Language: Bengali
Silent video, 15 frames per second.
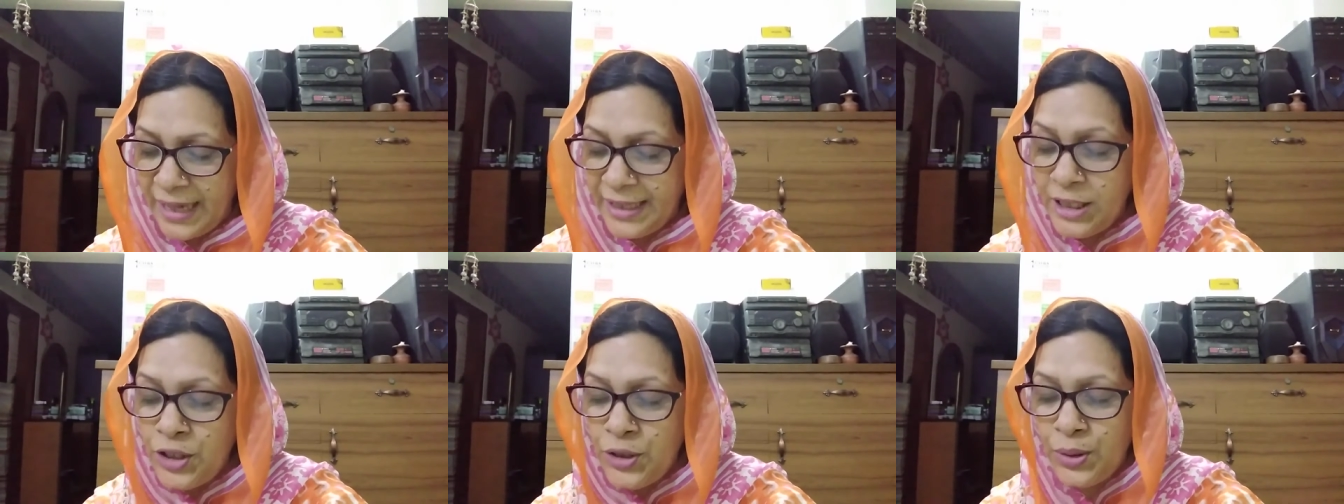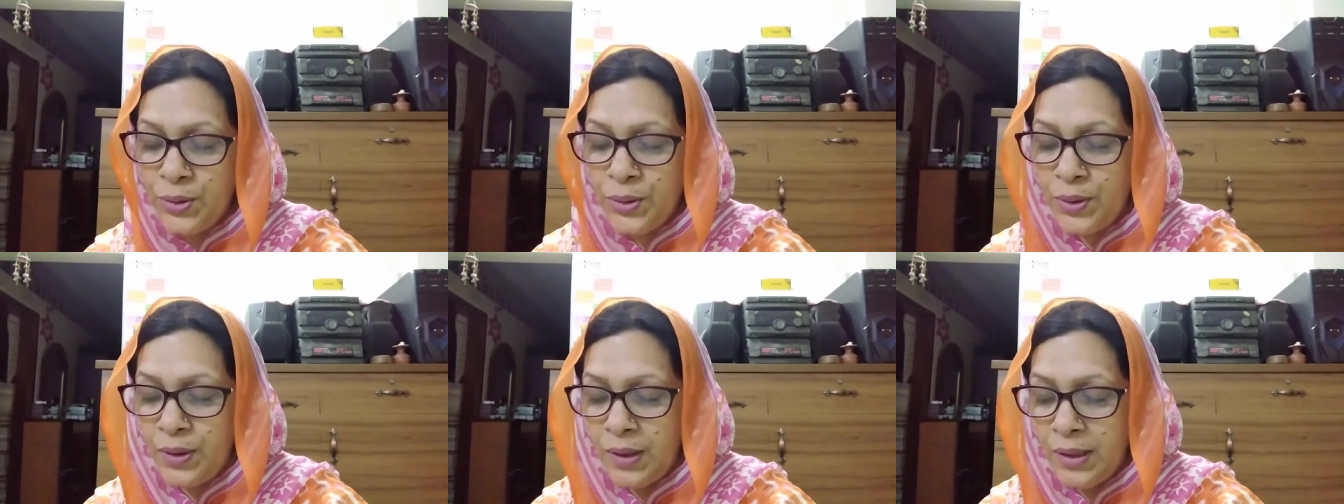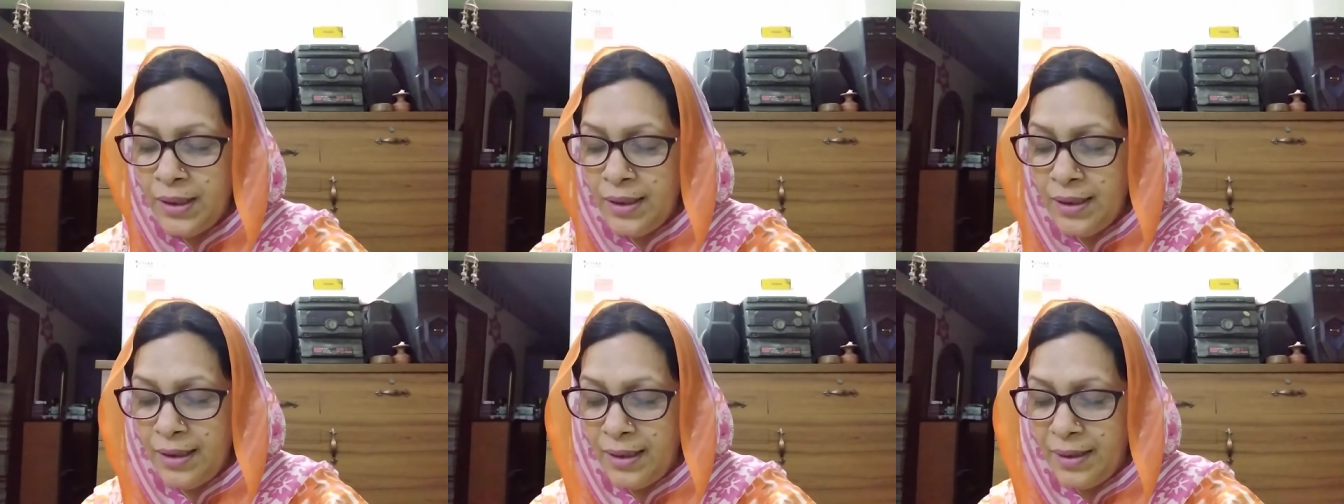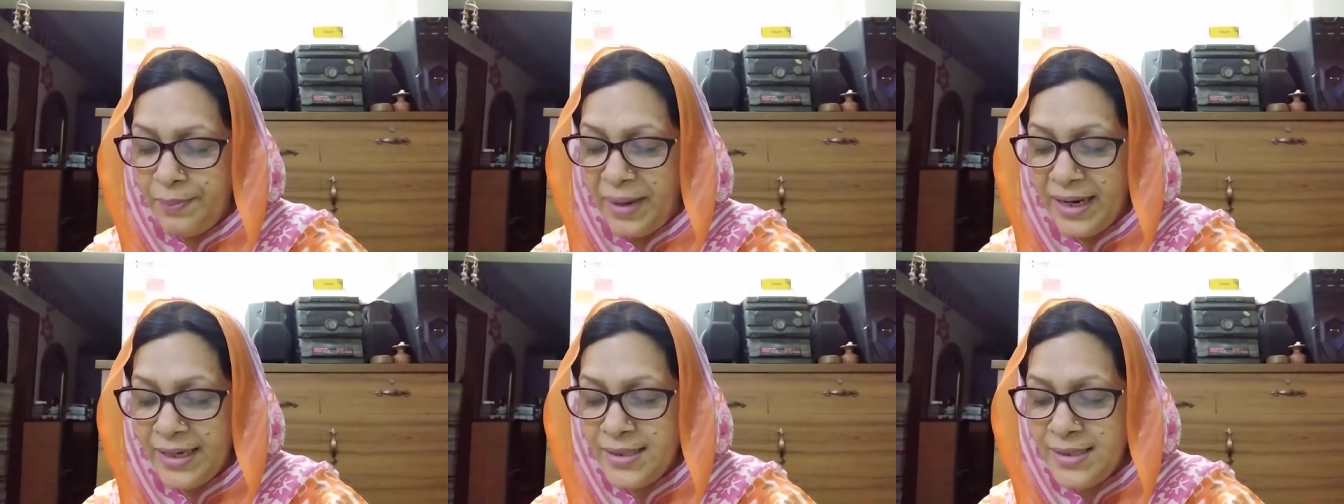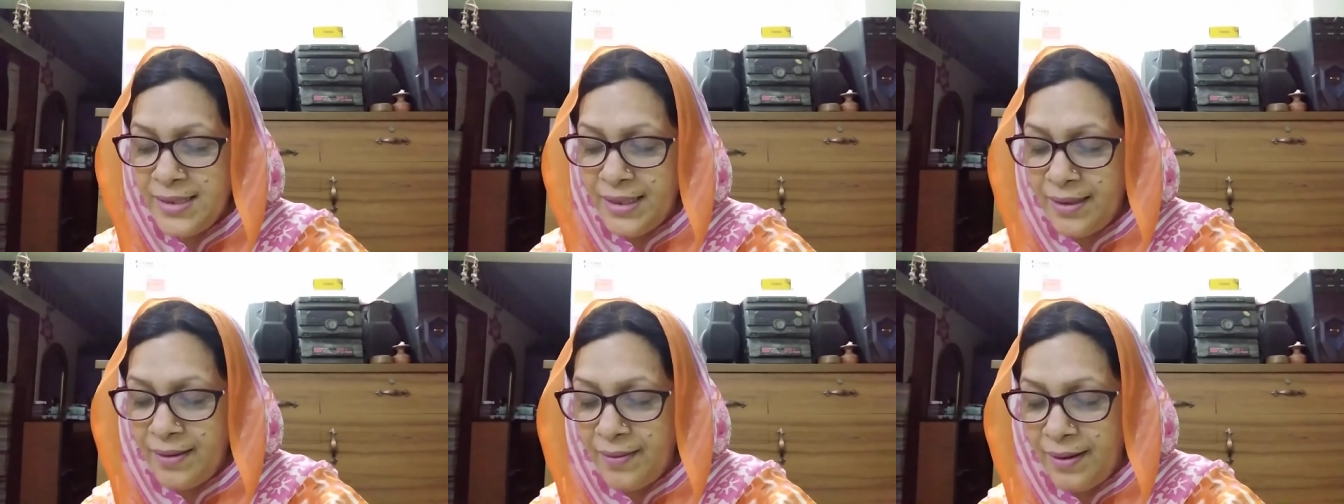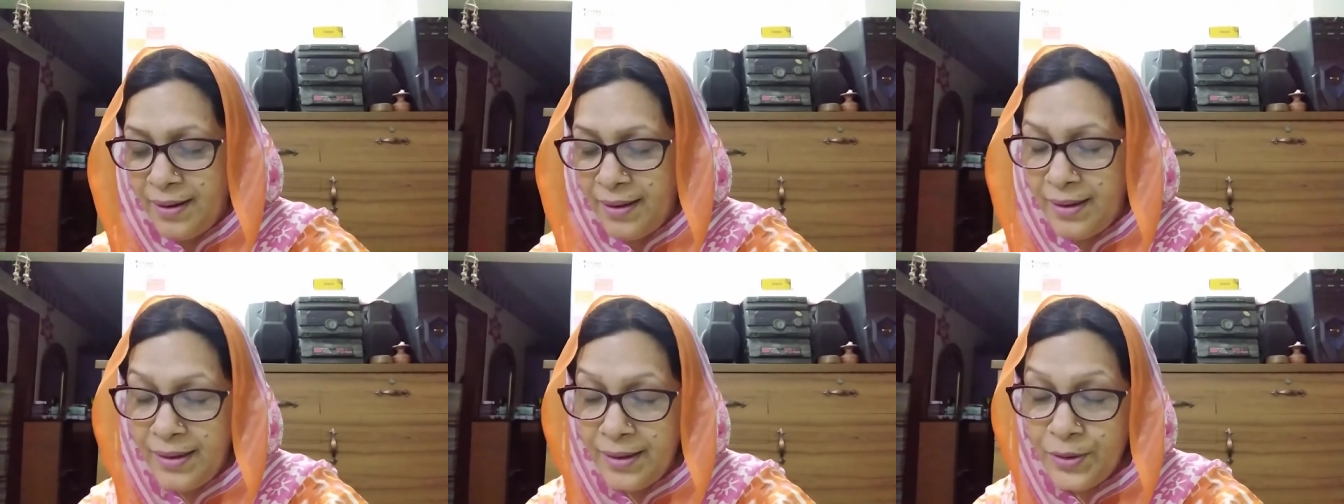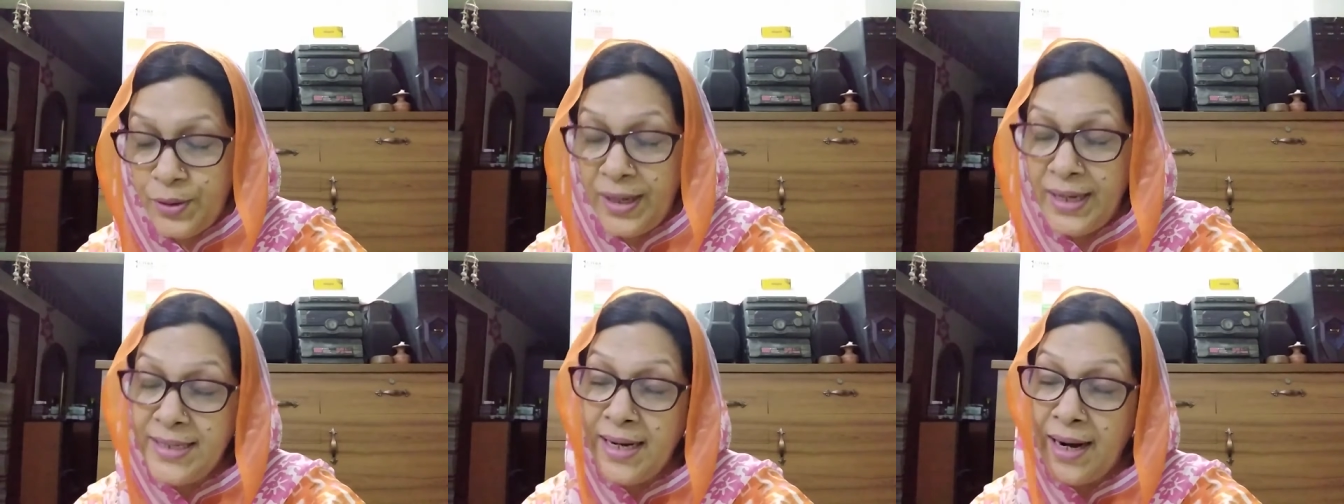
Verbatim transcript: জাতিসংঘ মার্চে দুই